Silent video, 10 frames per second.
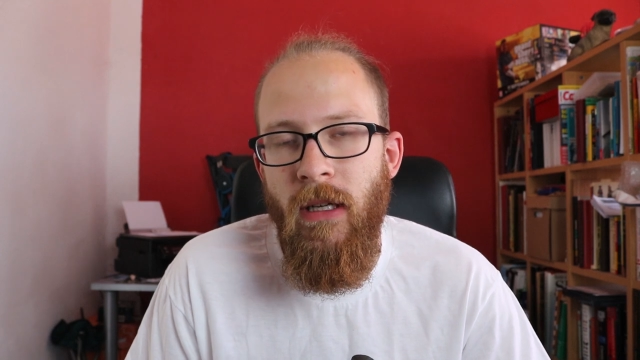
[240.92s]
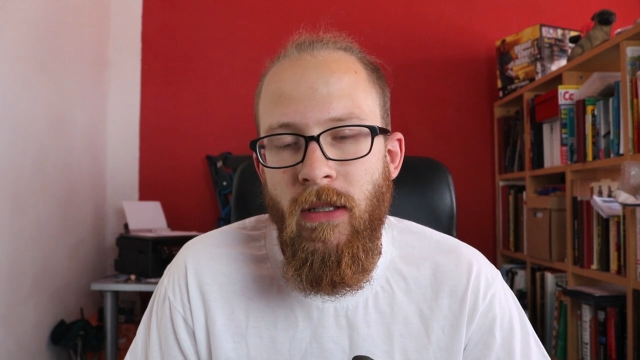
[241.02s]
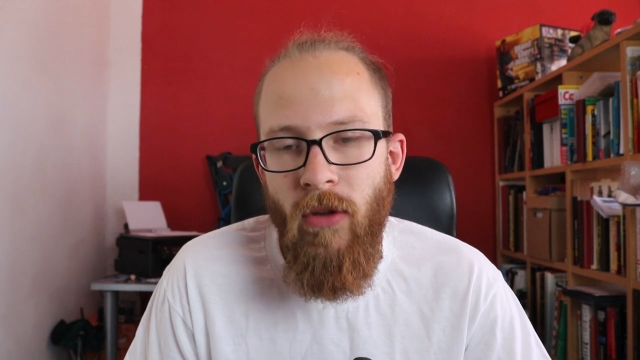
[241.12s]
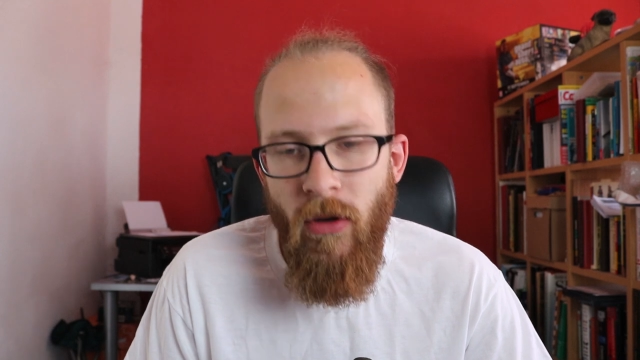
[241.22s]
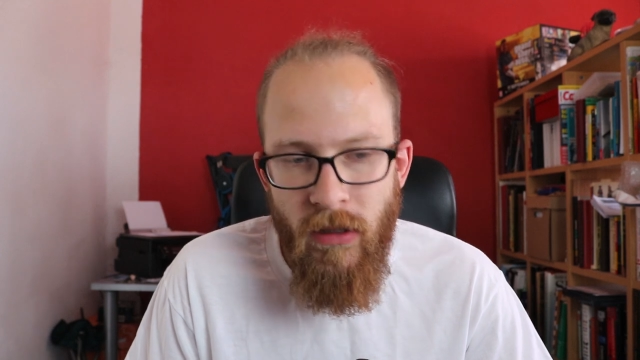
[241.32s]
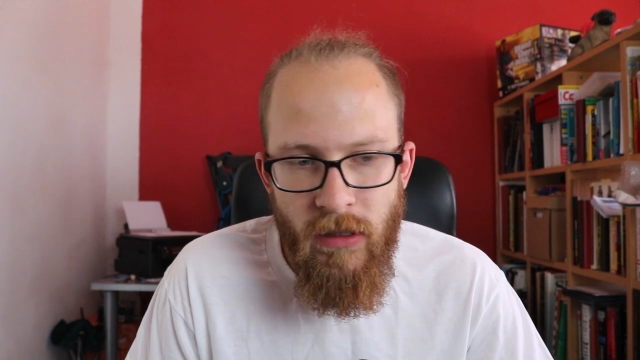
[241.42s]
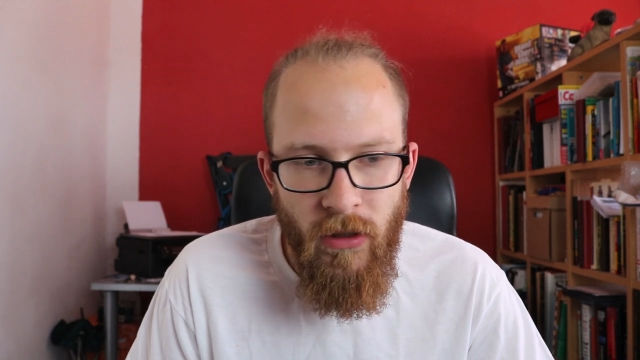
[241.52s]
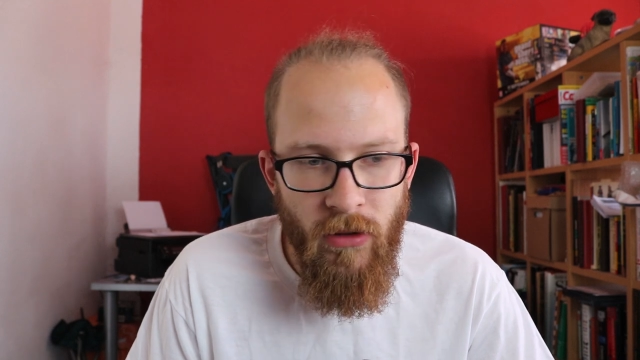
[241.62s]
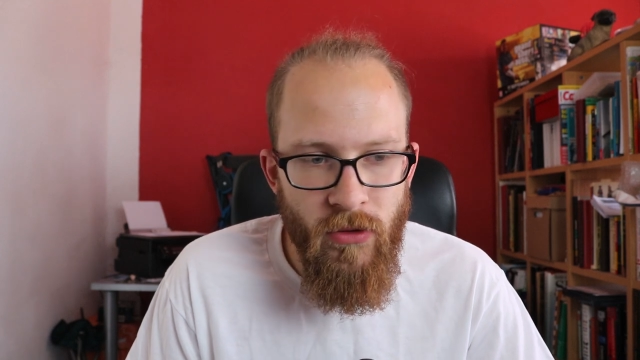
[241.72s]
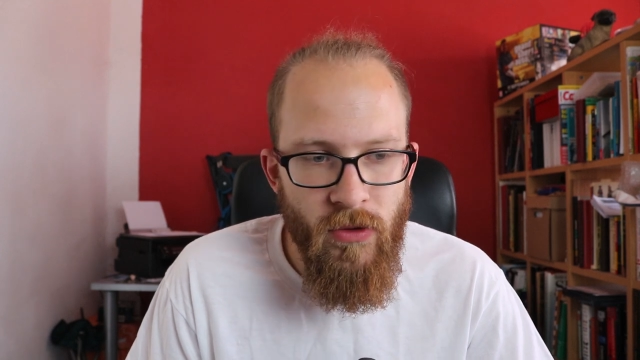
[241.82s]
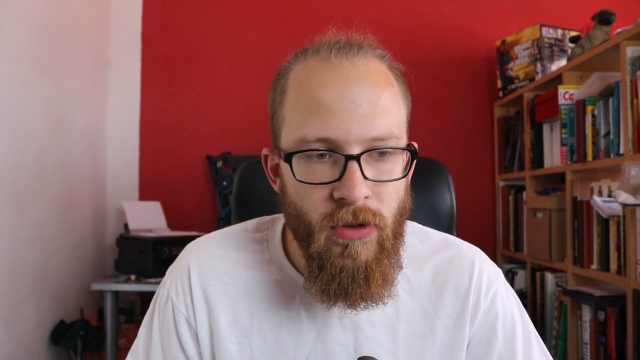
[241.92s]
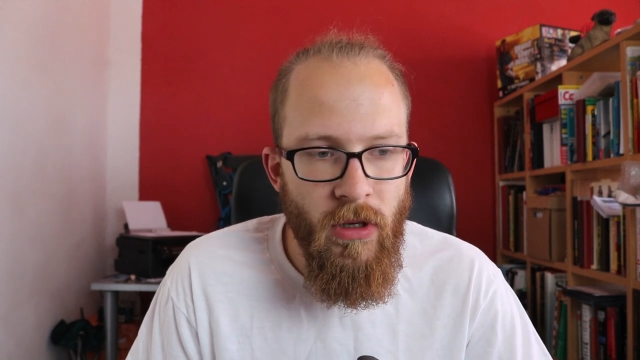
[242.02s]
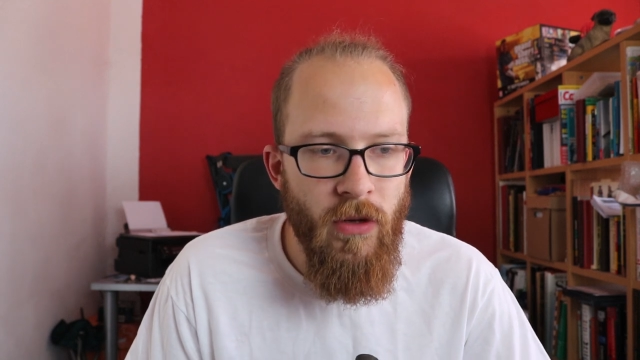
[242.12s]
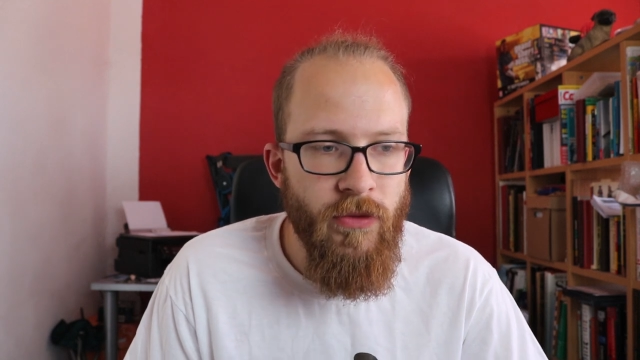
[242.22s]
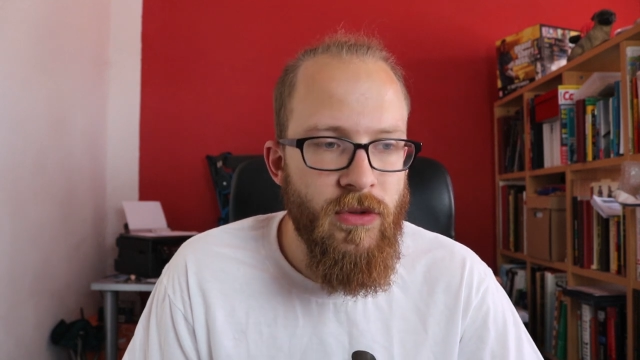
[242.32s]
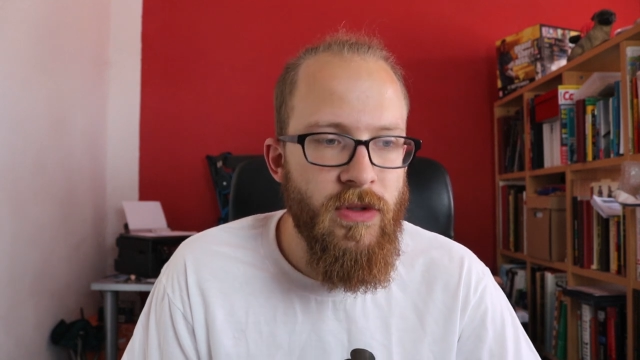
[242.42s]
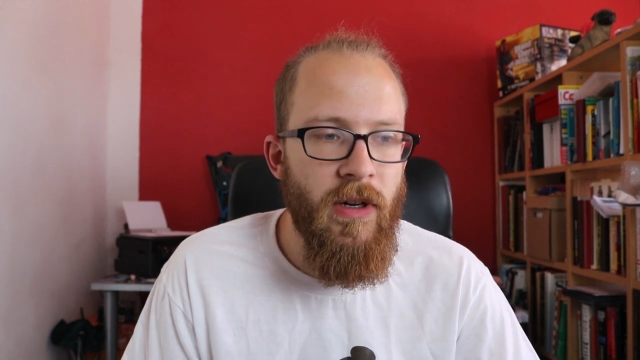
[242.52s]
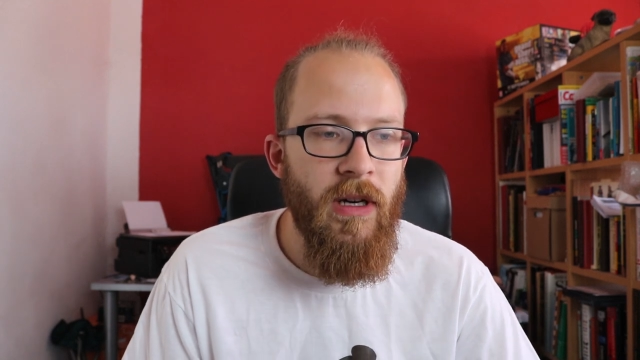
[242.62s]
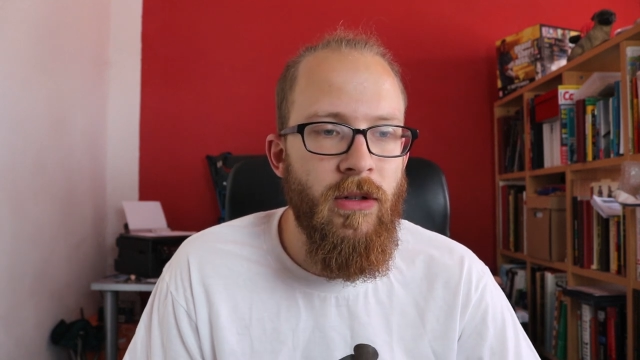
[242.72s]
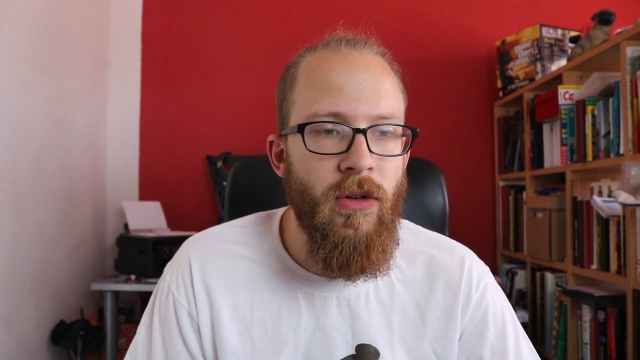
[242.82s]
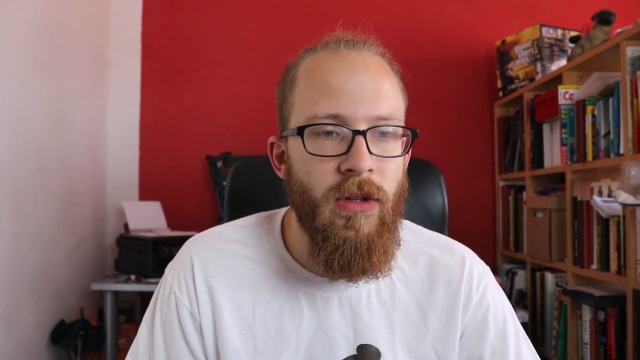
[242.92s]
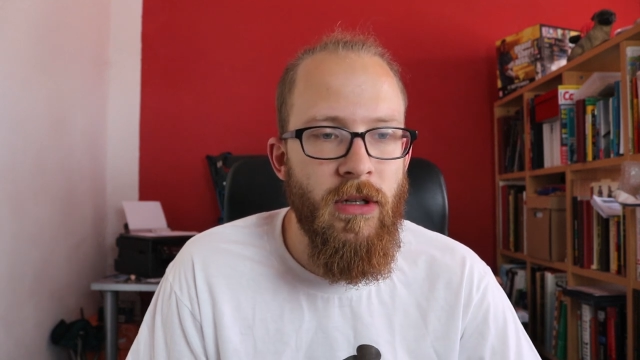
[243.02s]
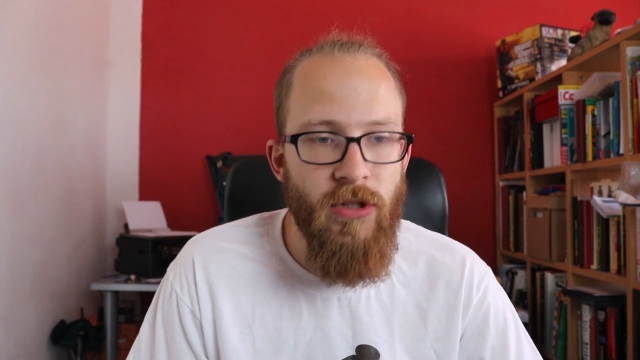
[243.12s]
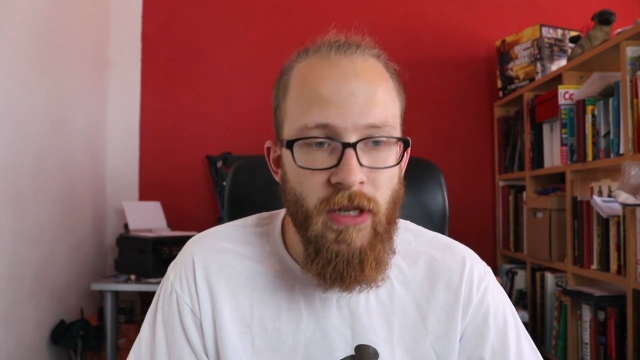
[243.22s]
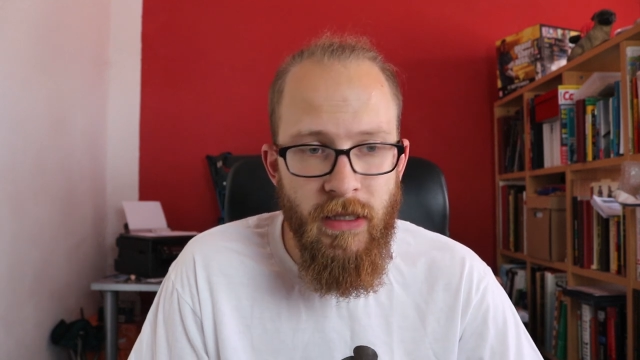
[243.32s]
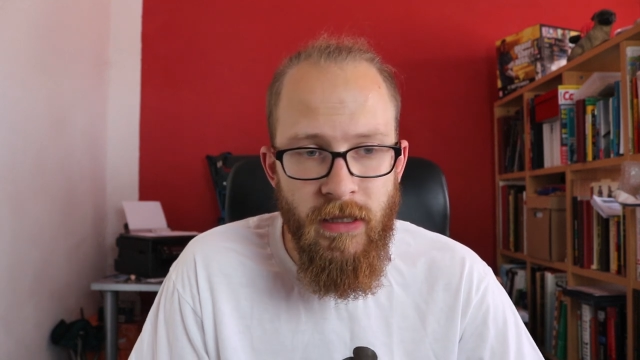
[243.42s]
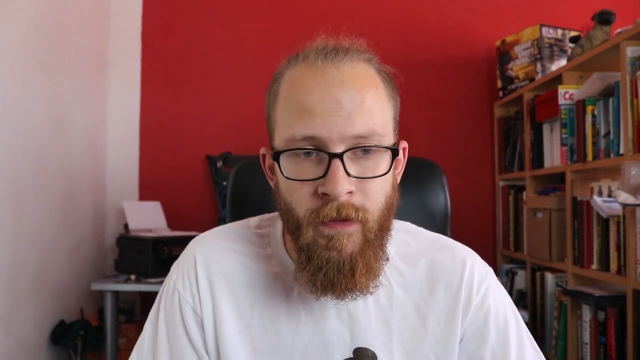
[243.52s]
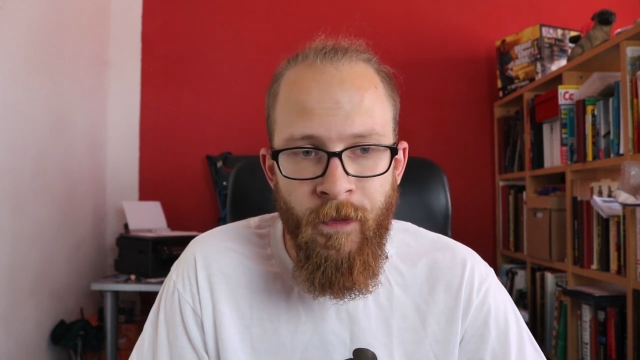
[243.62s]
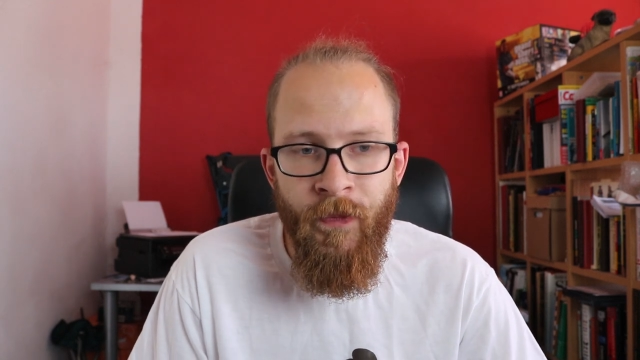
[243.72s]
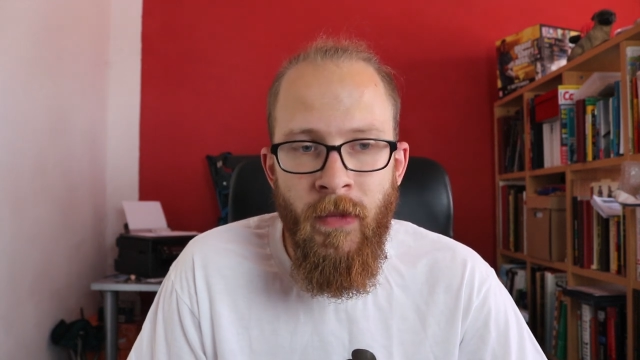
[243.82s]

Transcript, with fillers: ein neueres Auto zu kaufen und zwar ein Honda Jazz,